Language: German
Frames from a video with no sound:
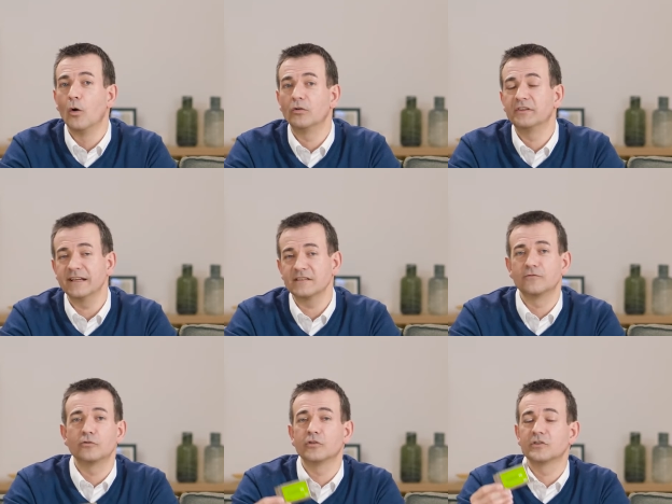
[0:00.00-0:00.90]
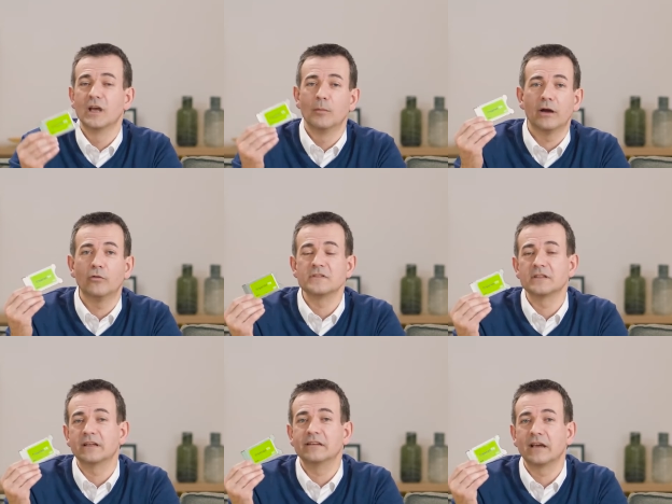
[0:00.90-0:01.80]
und das wird bei
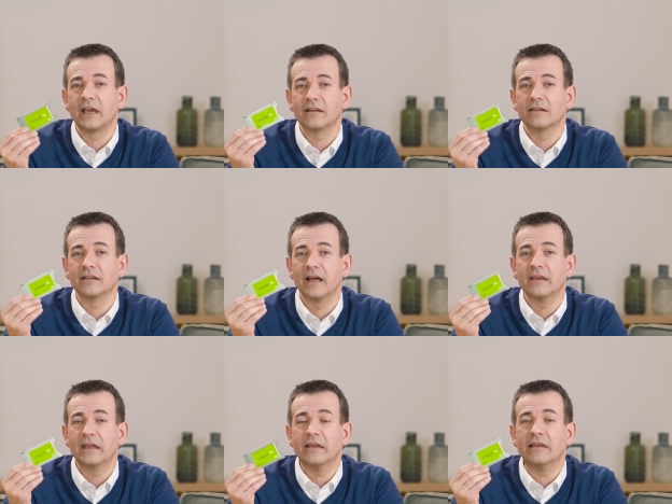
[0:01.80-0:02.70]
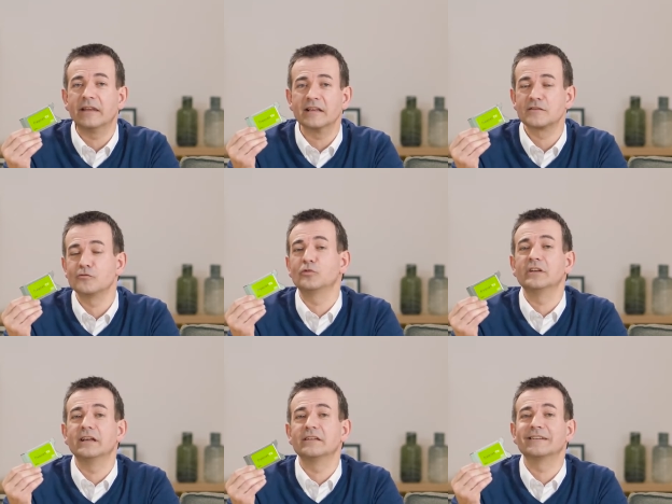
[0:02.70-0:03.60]
unseren Geräten dann in das
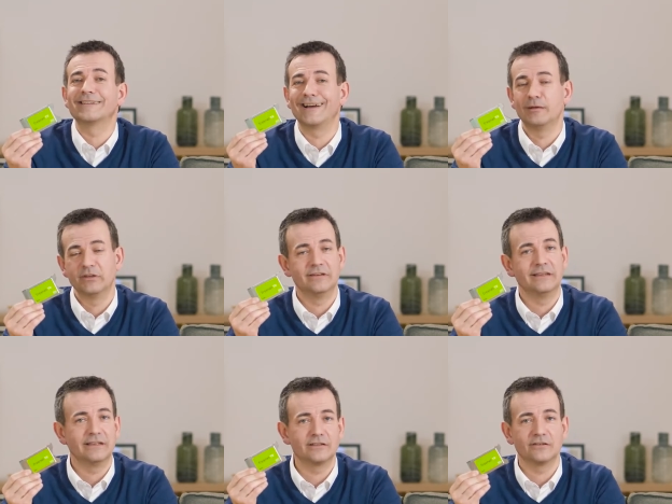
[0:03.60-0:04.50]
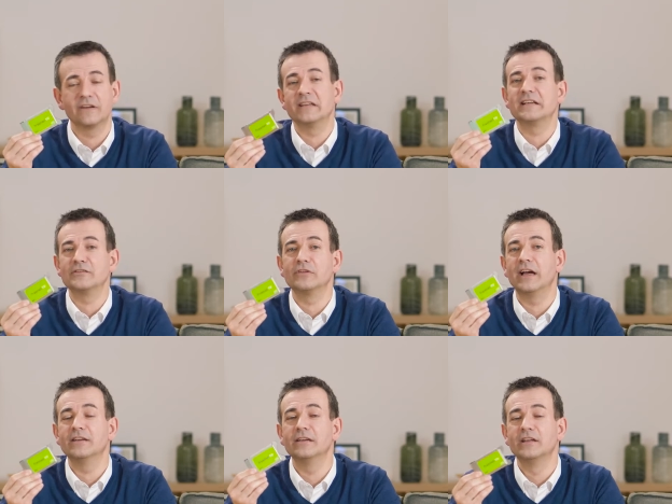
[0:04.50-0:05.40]
sogenannte Common Interface, also in
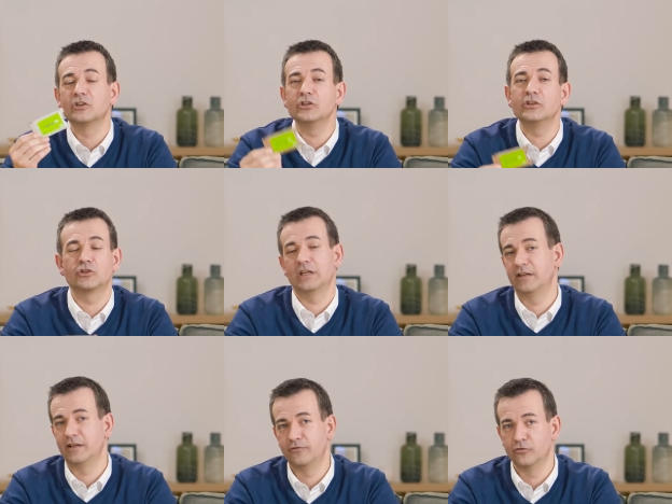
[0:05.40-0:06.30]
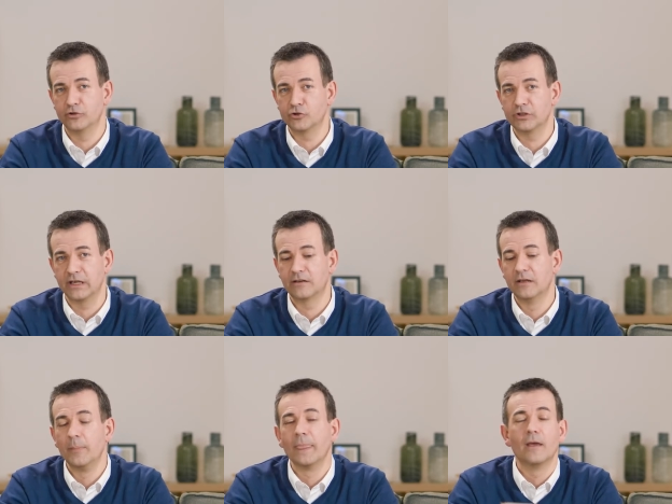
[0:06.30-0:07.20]
eine Schnittstelle dafür gesteckt.
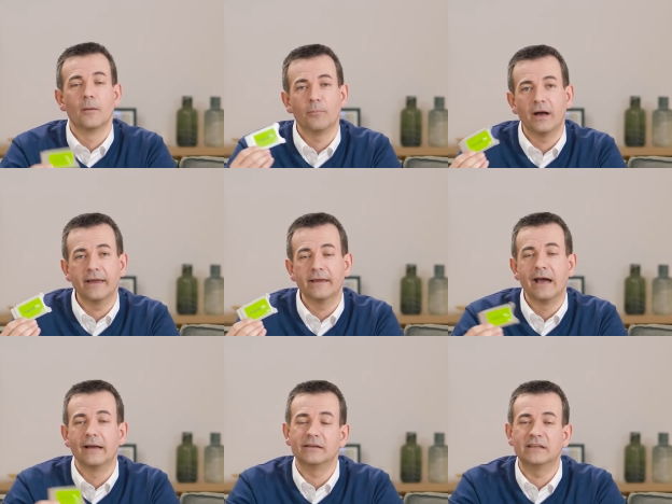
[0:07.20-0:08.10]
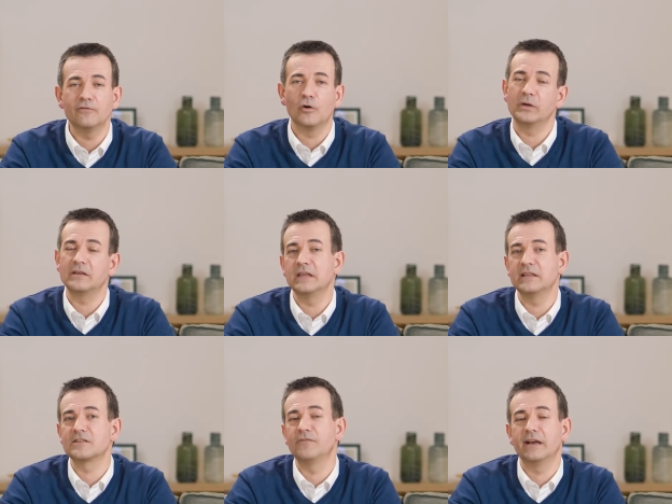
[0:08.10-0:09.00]
Bei
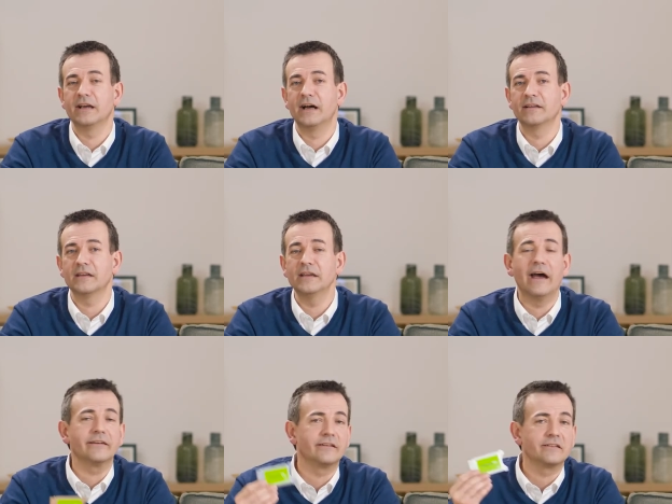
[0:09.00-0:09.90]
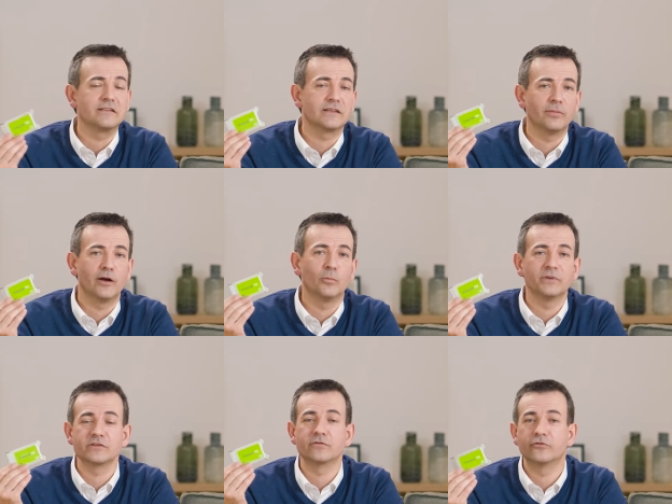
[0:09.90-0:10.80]
DVB-T2 HD handelt es sich dabei um
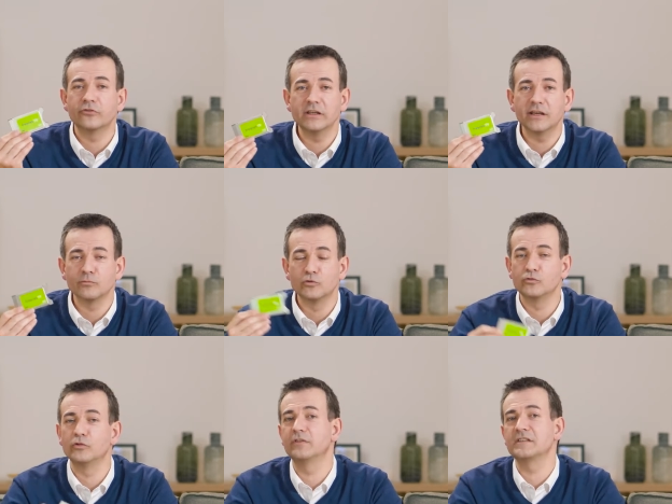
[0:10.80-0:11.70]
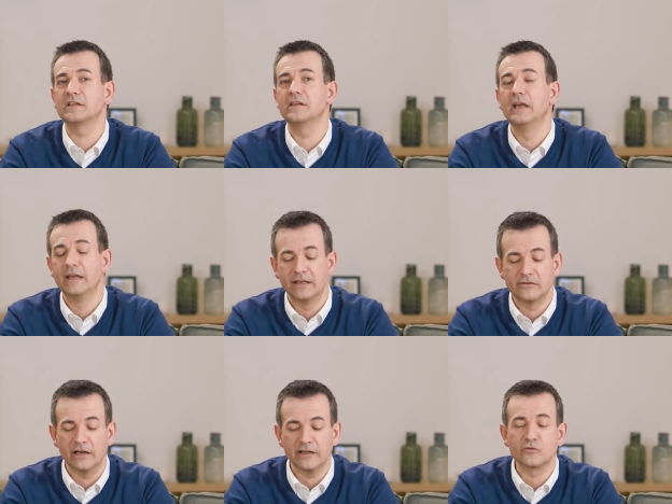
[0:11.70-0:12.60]
das Freenet-Modul, was Sie
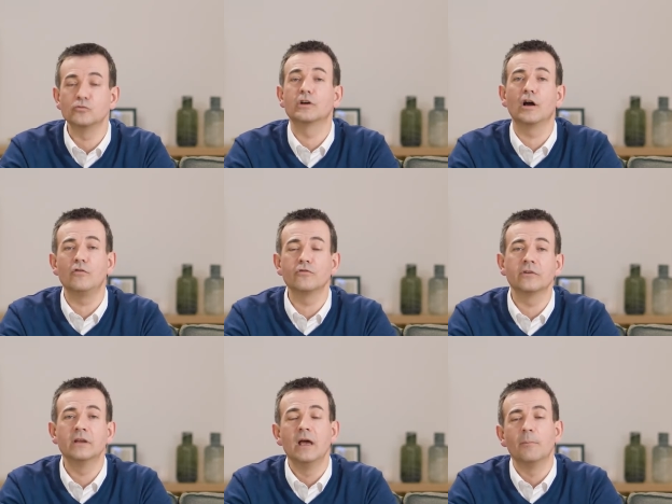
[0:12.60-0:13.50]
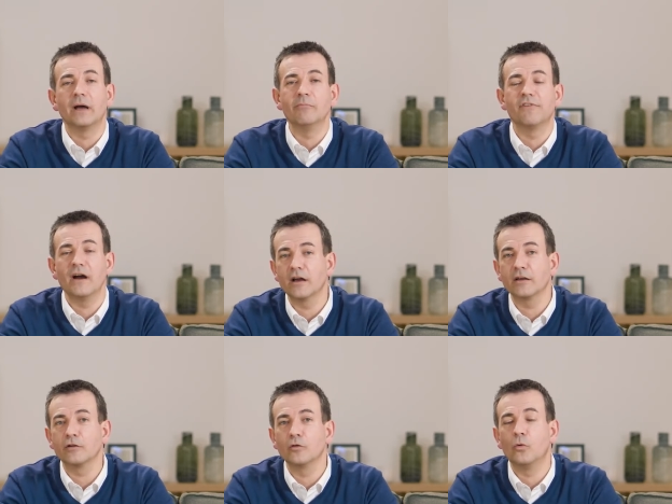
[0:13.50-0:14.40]
dazu kaufen beim
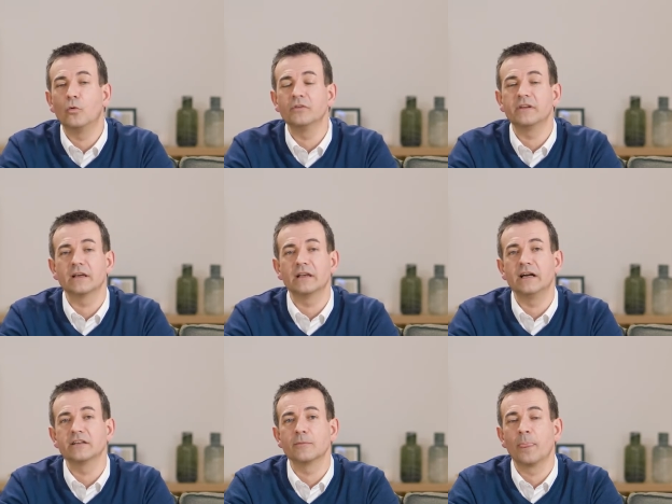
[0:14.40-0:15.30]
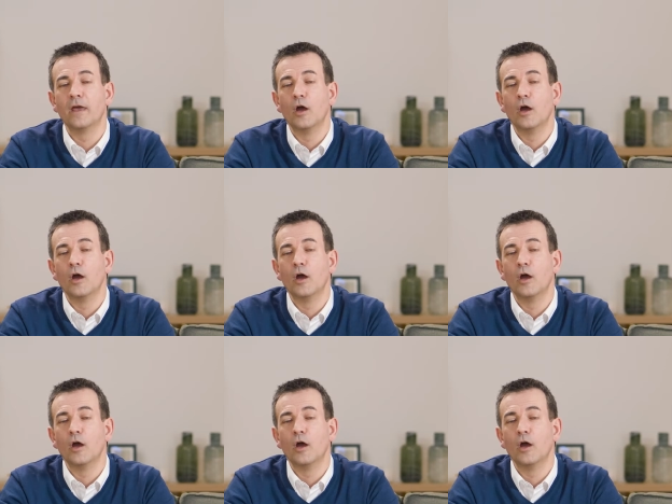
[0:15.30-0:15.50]
Fachhandel und dergleichen